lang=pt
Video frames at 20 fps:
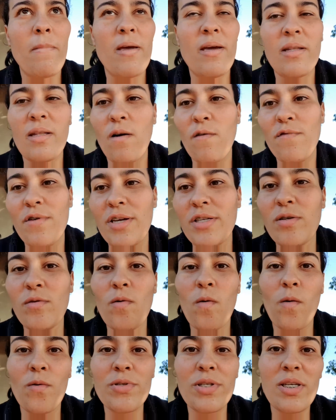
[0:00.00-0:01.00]
e que talvez
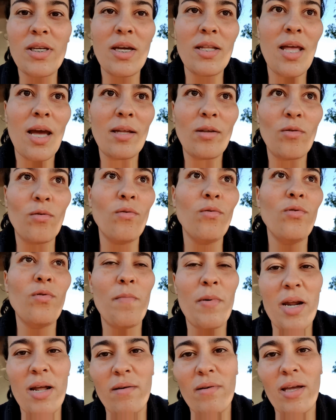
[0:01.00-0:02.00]
eu não consiga dar
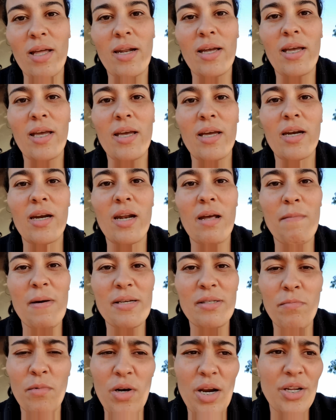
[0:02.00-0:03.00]
tudo para ela o que ela queira, né?
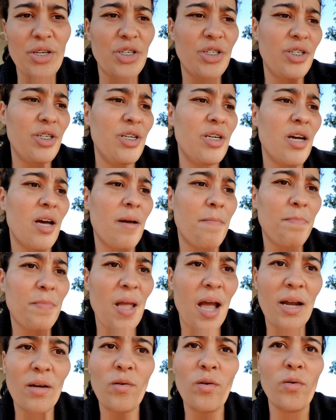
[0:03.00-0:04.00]
Mais moradia,
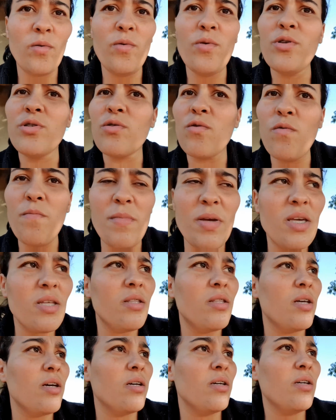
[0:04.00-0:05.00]
água e luz,
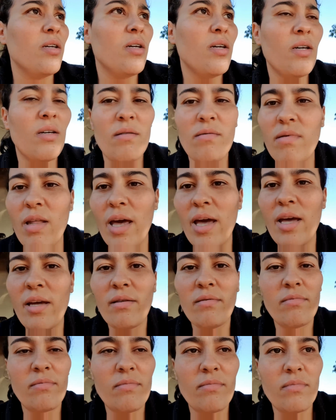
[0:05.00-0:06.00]
comida,
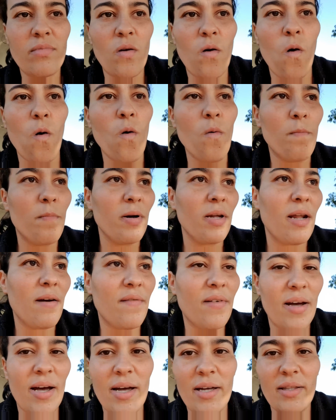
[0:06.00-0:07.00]
né? Roupa
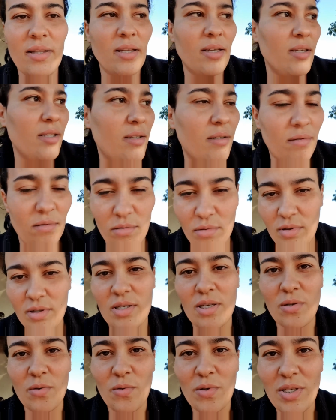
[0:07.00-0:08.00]
lavada e tudo
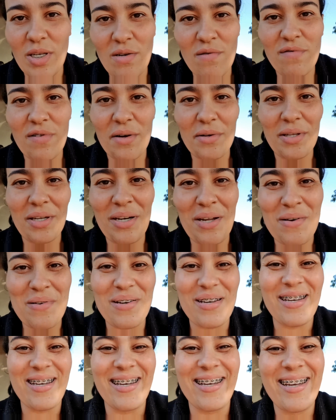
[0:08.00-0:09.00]
essas coisas aí não falta
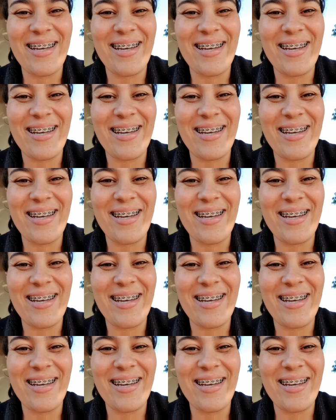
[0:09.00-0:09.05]
não,